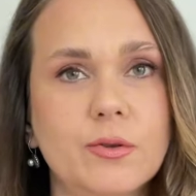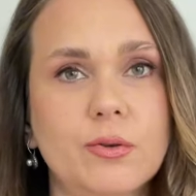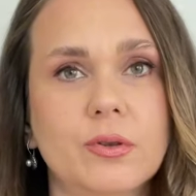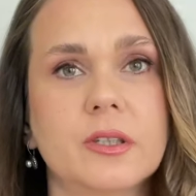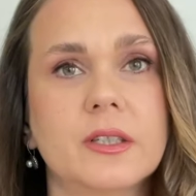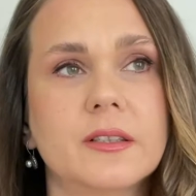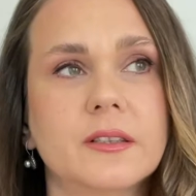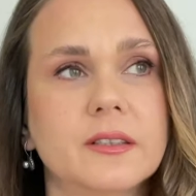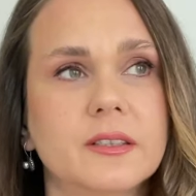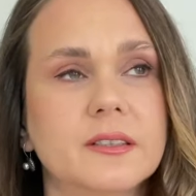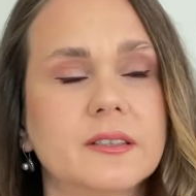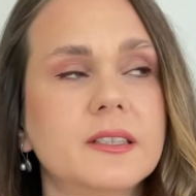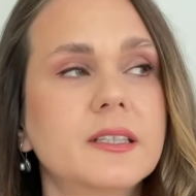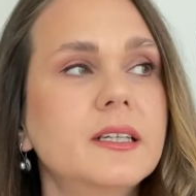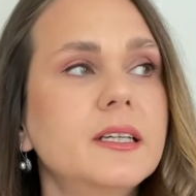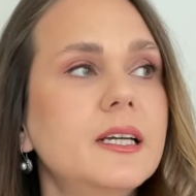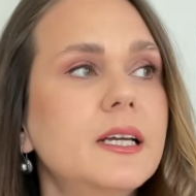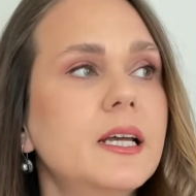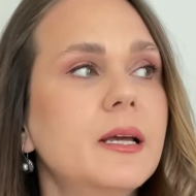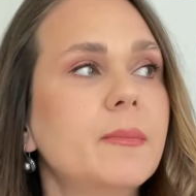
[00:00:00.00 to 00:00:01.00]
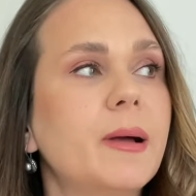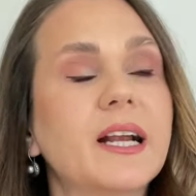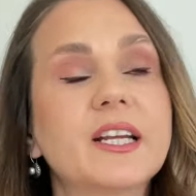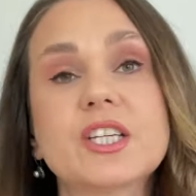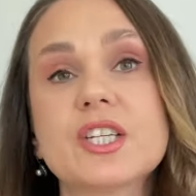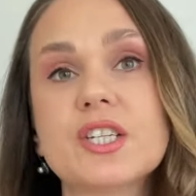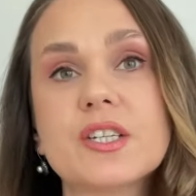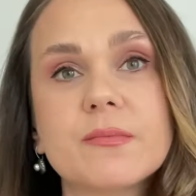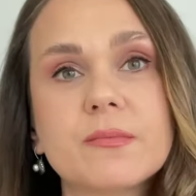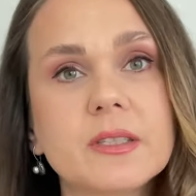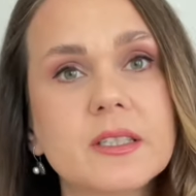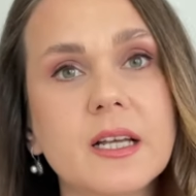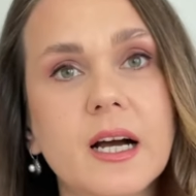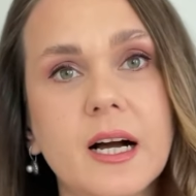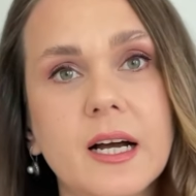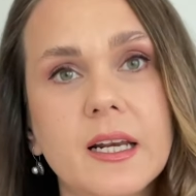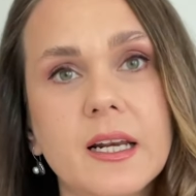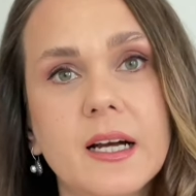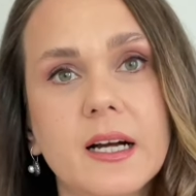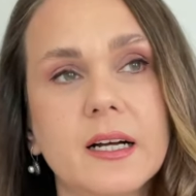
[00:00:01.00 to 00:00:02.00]
kullanılırdı. Belki şimdi de
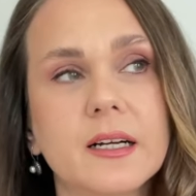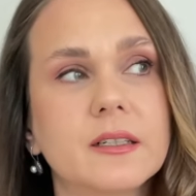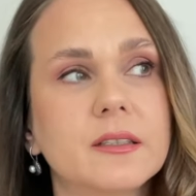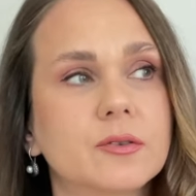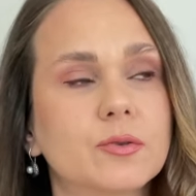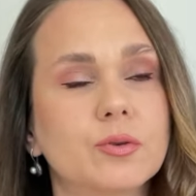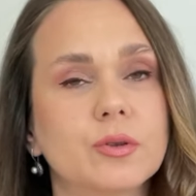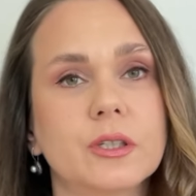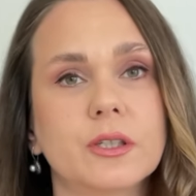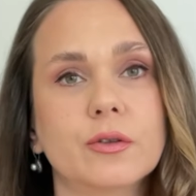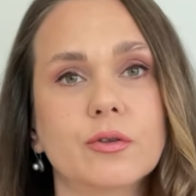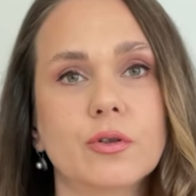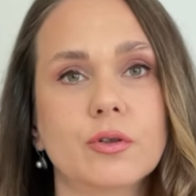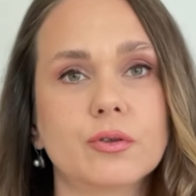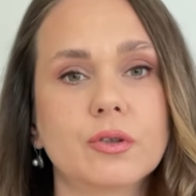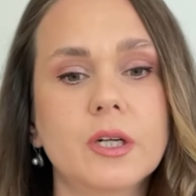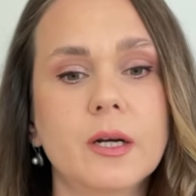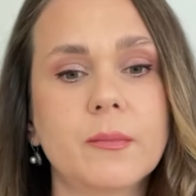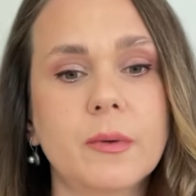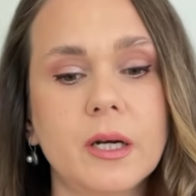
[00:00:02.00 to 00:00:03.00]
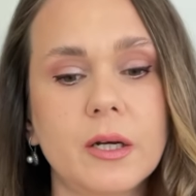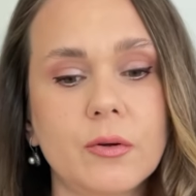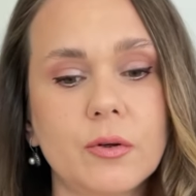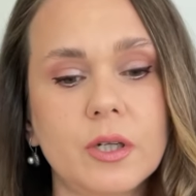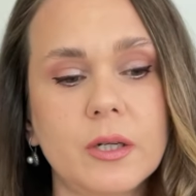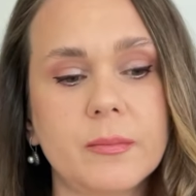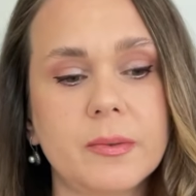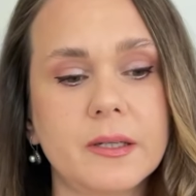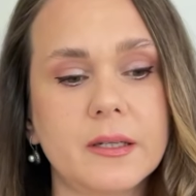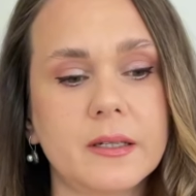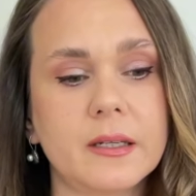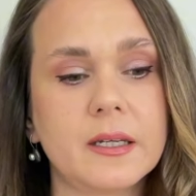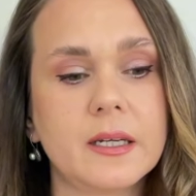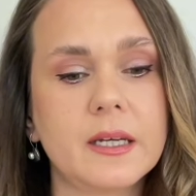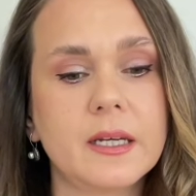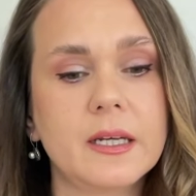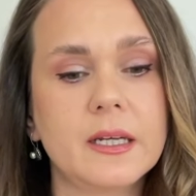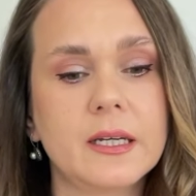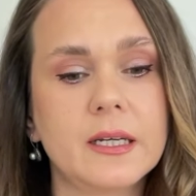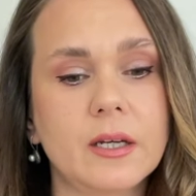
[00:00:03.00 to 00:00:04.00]
hala kullanılıyordur ama öyle bir
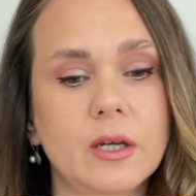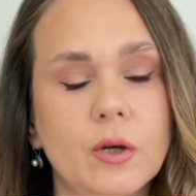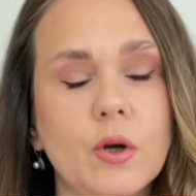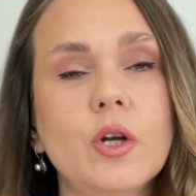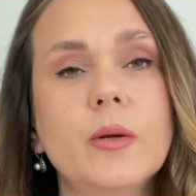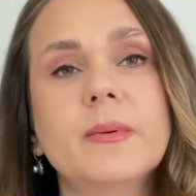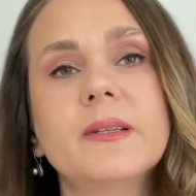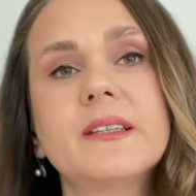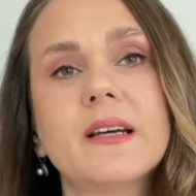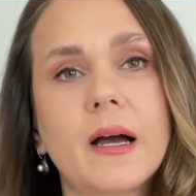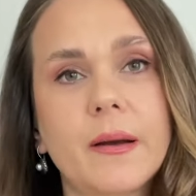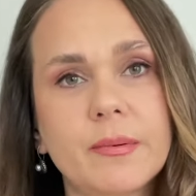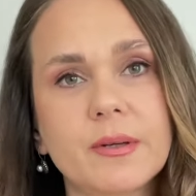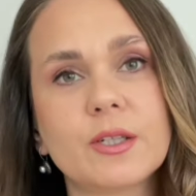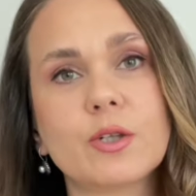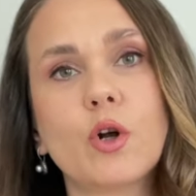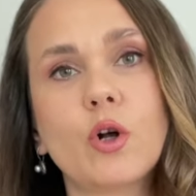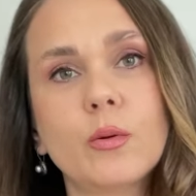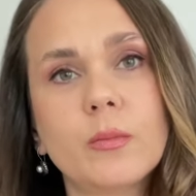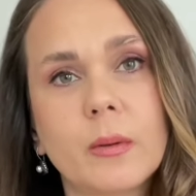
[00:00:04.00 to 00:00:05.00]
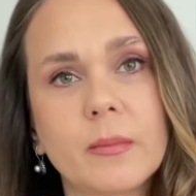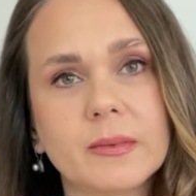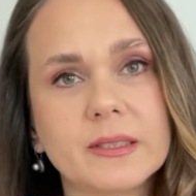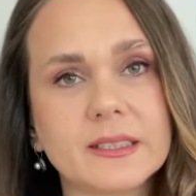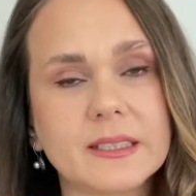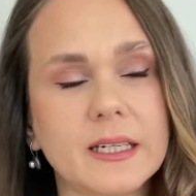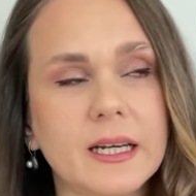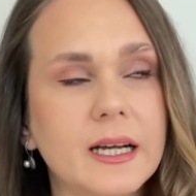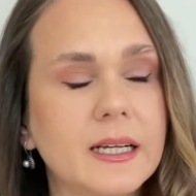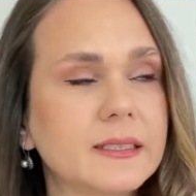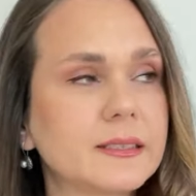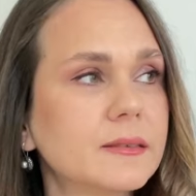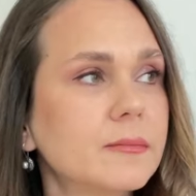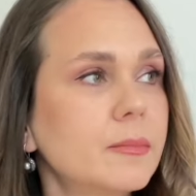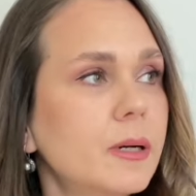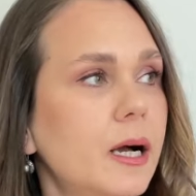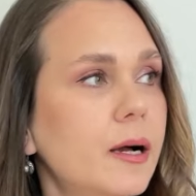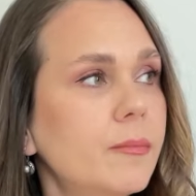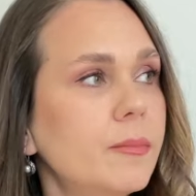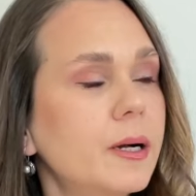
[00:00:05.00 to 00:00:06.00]
öyle bir tabirin olmaması
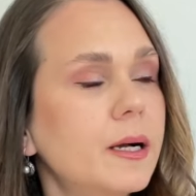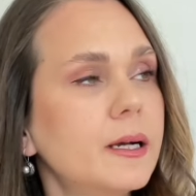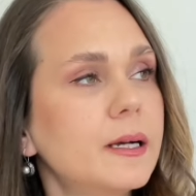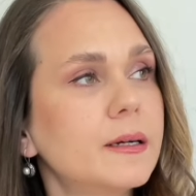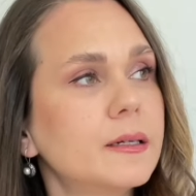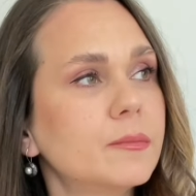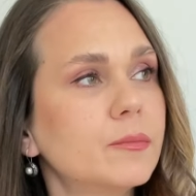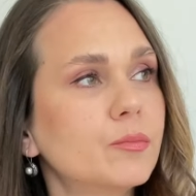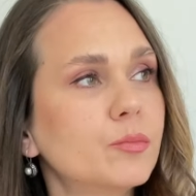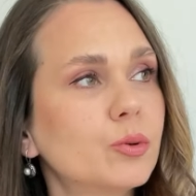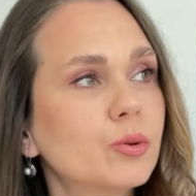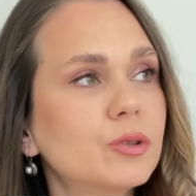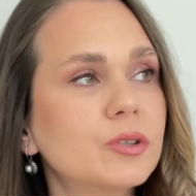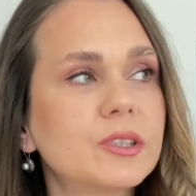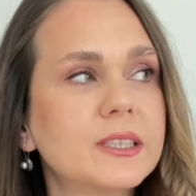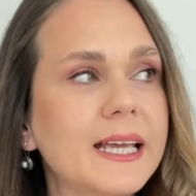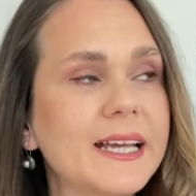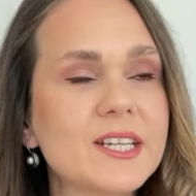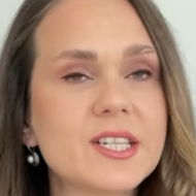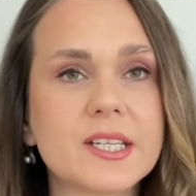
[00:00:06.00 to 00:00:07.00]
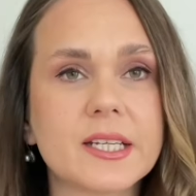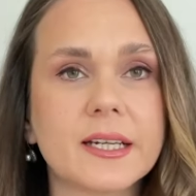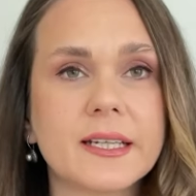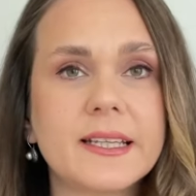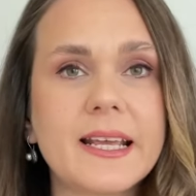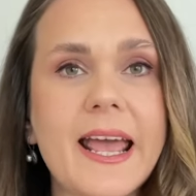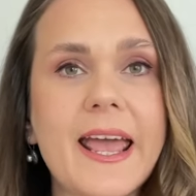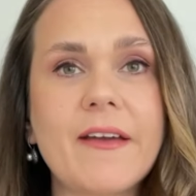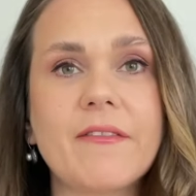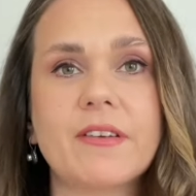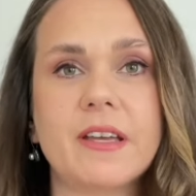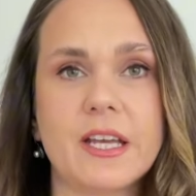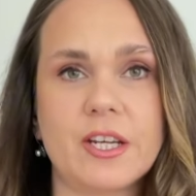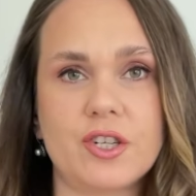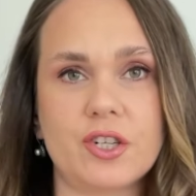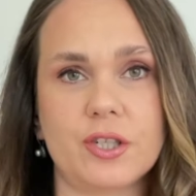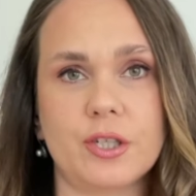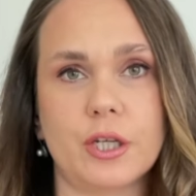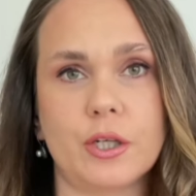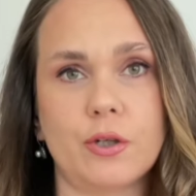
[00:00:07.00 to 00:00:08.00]
lazım. Ama bu gençlere de ev
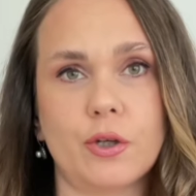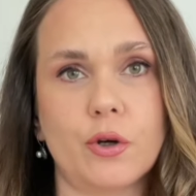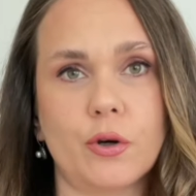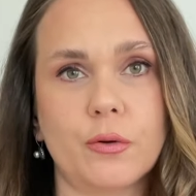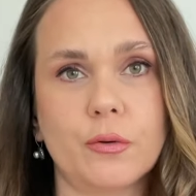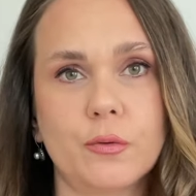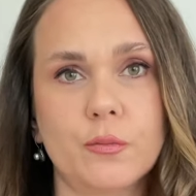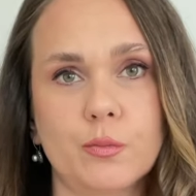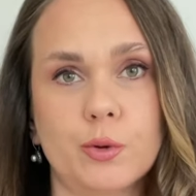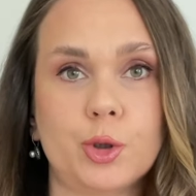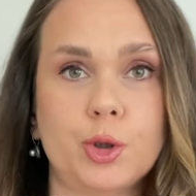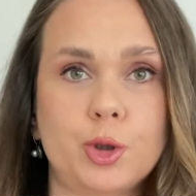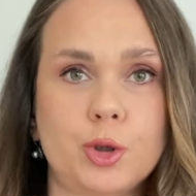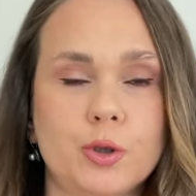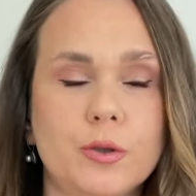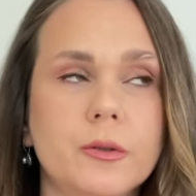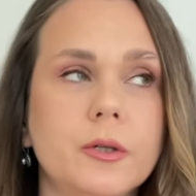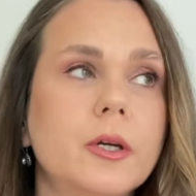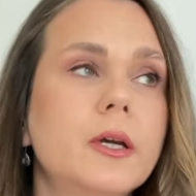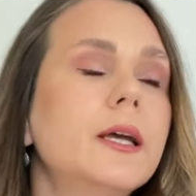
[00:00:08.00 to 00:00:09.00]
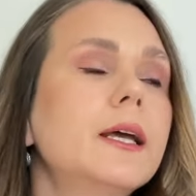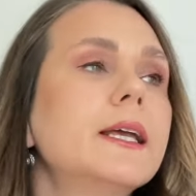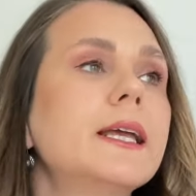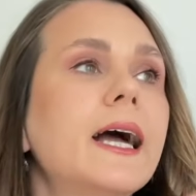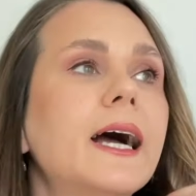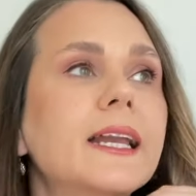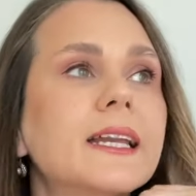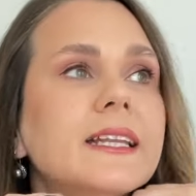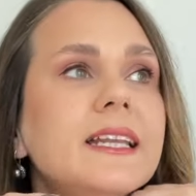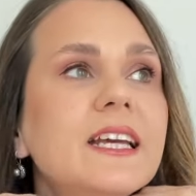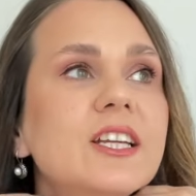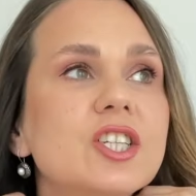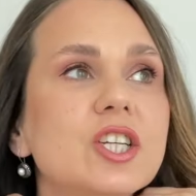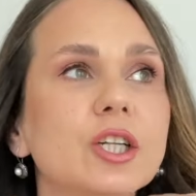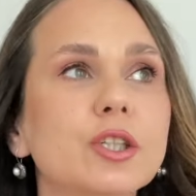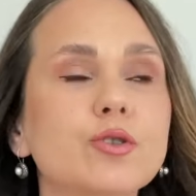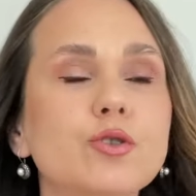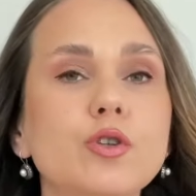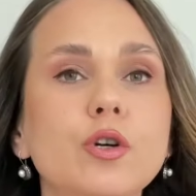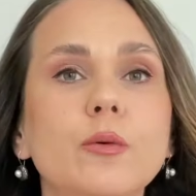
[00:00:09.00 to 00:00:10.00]
genci deniyormuş. Yani ne
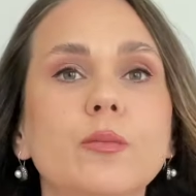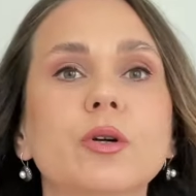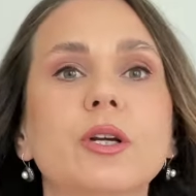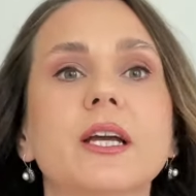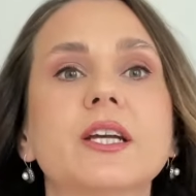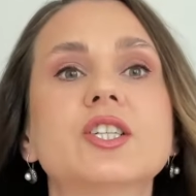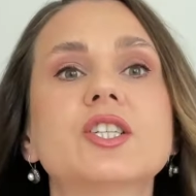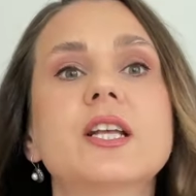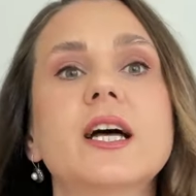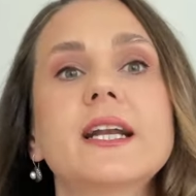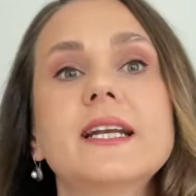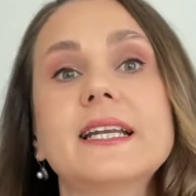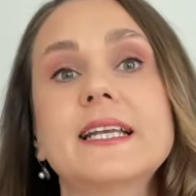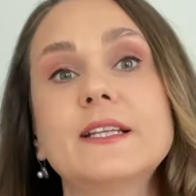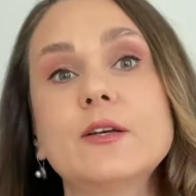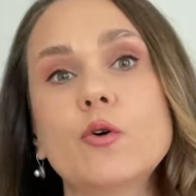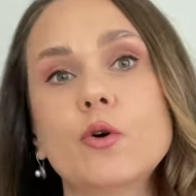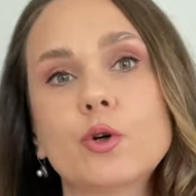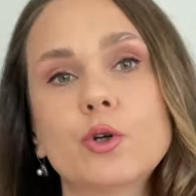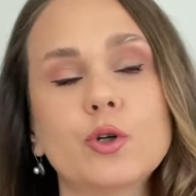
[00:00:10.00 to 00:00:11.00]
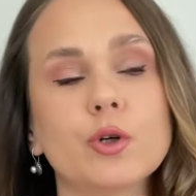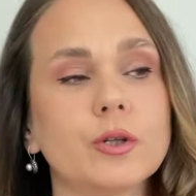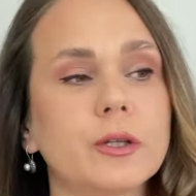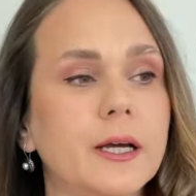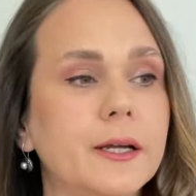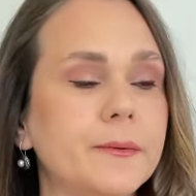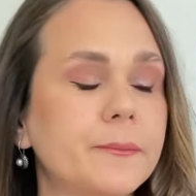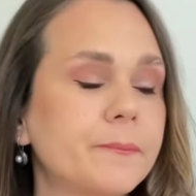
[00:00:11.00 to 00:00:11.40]
çalışıyor bu gençler ne de okuyorlar.